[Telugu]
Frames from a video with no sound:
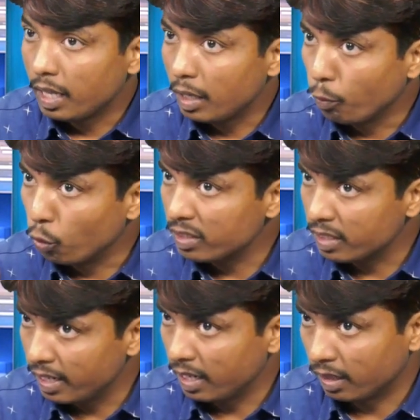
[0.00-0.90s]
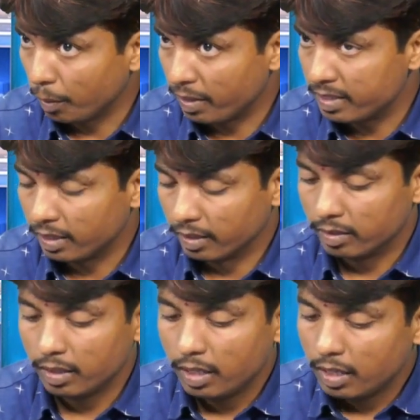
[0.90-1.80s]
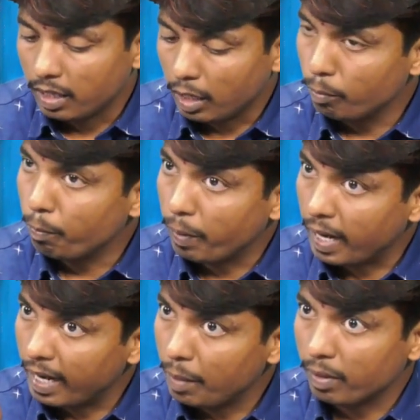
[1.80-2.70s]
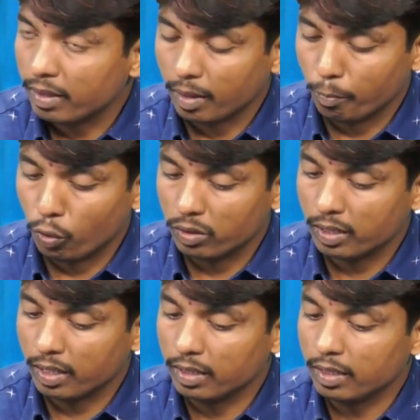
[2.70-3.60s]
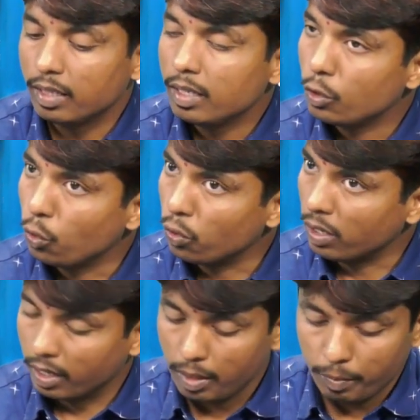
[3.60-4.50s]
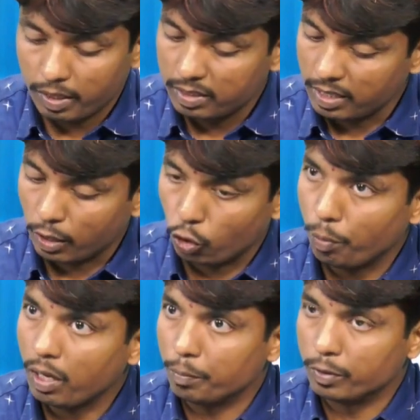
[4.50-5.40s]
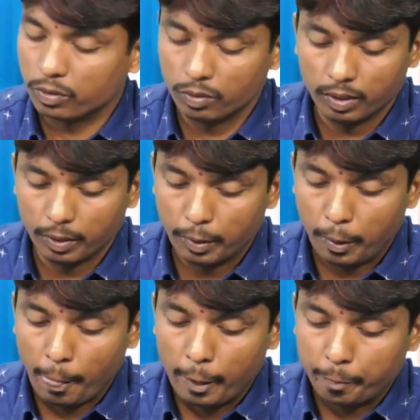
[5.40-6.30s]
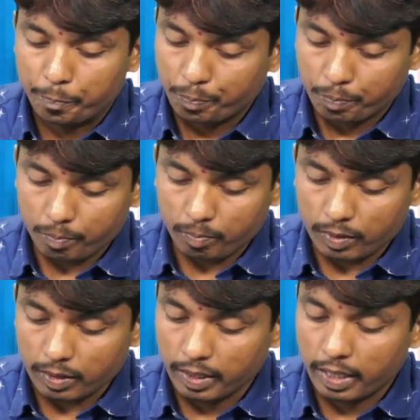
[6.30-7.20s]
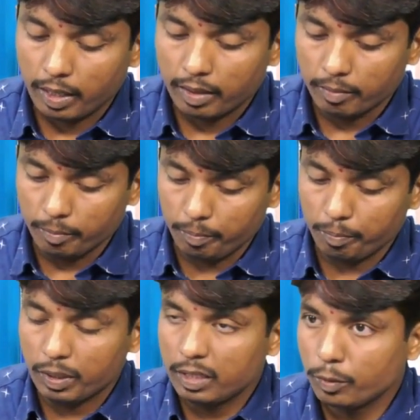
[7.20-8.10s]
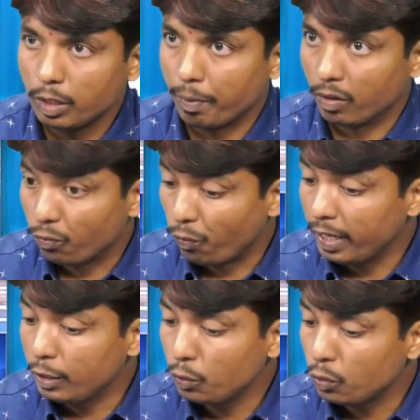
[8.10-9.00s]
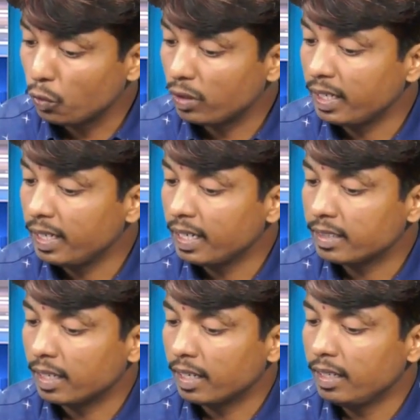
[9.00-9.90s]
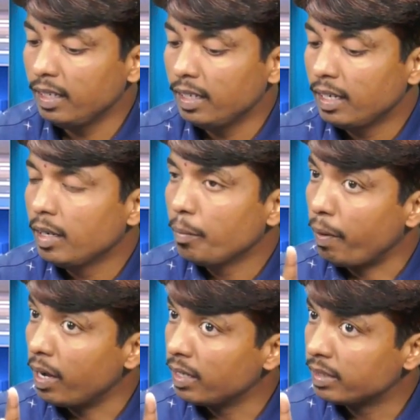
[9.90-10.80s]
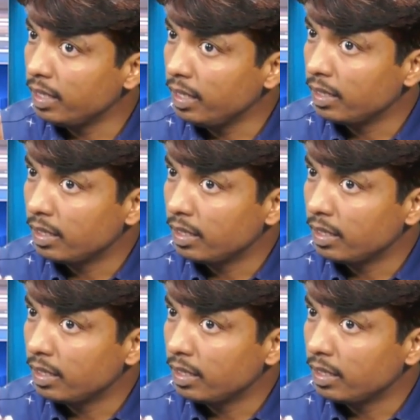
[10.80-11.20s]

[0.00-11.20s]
దాని బోనస్ రేట్ ఎంత ప్రజెంట్ దాని ప్రయాణం ఎంత బోనస్ అనేది టోటల్గా మీకు ఈ చార్ట్లో కనిపిస్తుంది ఇక్కడ మీకు ఇందుకు చెప్పాను ఫైవ్ టు ట్వంటీ ఇయర్స్ అనేది పాలసీ